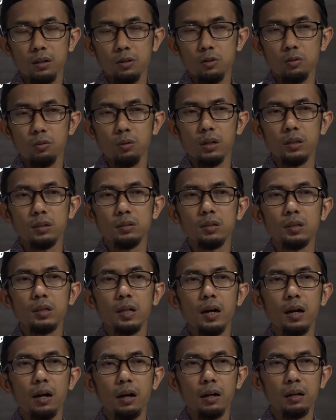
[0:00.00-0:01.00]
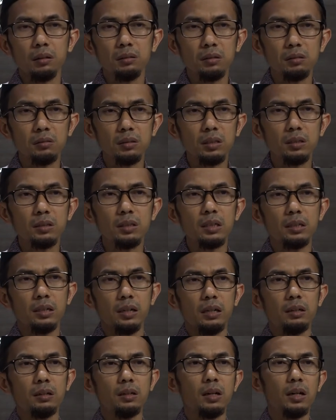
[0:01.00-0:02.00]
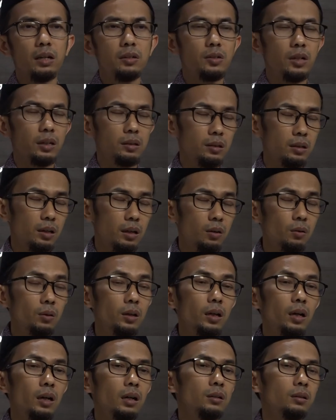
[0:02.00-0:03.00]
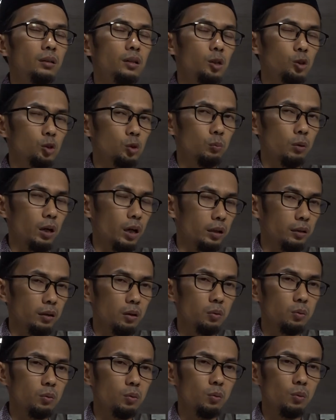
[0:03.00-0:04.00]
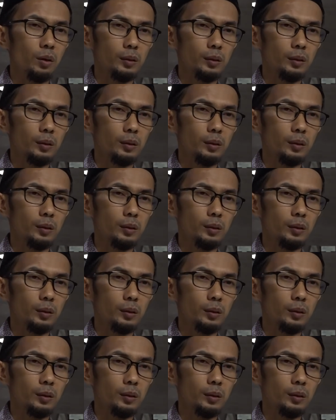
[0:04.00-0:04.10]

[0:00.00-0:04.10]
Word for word: kecuali dia akan ditinggikan derajatnya oleh Allah Subhanahu wa